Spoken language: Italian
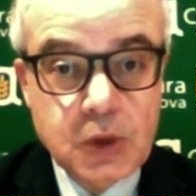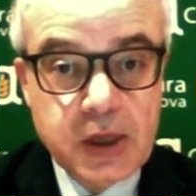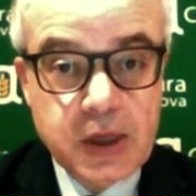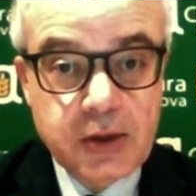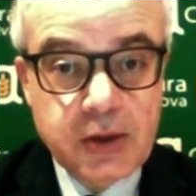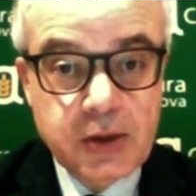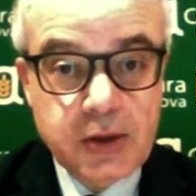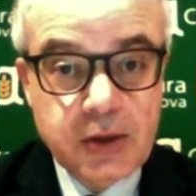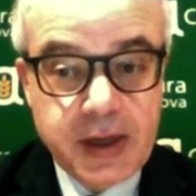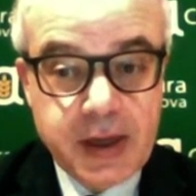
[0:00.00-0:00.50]

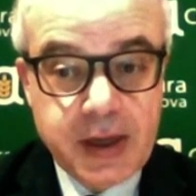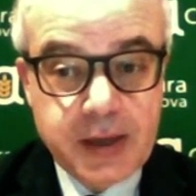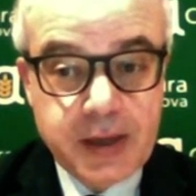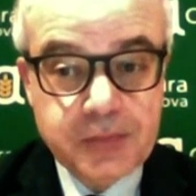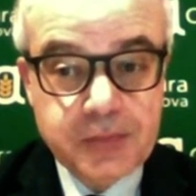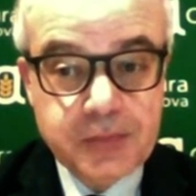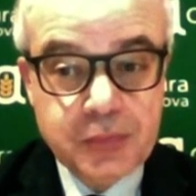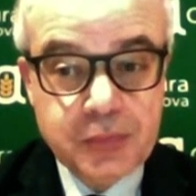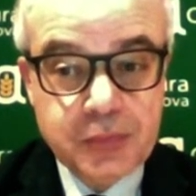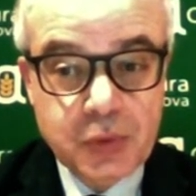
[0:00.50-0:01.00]
Ciao
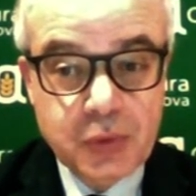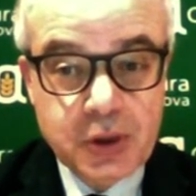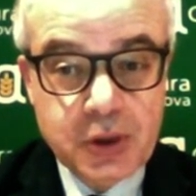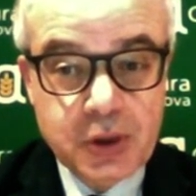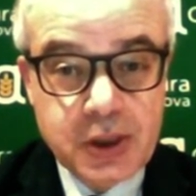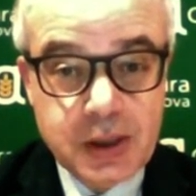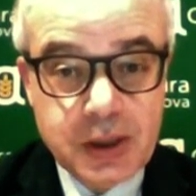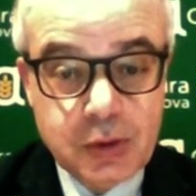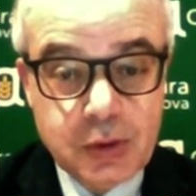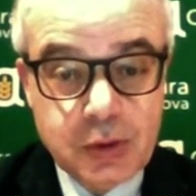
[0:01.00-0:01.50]
Andrea,
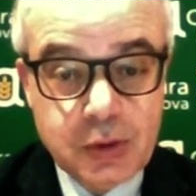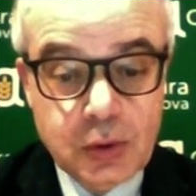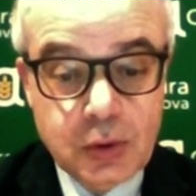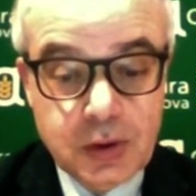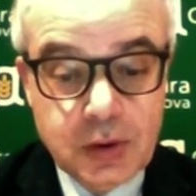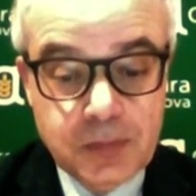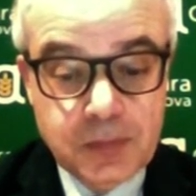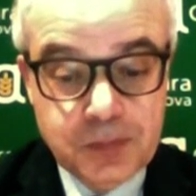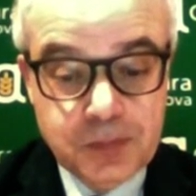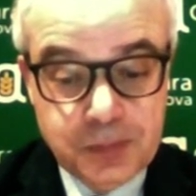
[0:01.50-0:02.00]
buonasera a
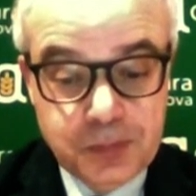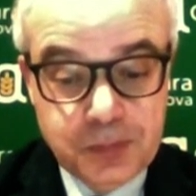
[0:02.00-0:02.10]
tutti.